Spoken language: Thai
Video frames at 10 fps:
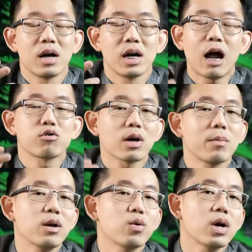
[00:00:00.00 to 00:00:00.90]
เราจะ
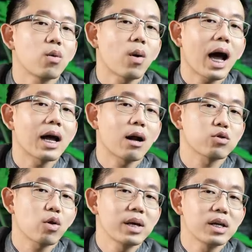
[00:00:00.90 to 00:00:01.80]
ไม่รู้เลยว่าเรา
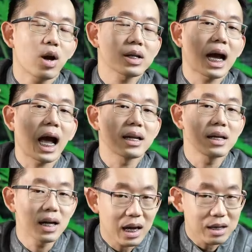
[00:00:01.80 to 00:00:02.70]
ต้องมียอดขาย
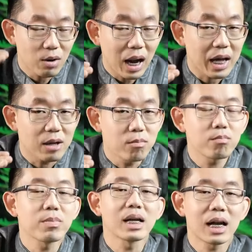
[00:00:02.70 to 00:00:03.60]
เดือนละเท่าไหร่
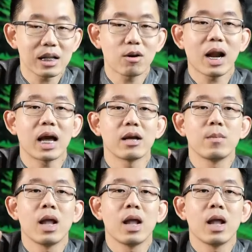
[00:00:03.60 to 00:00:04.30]
ปีละเท่าไหร่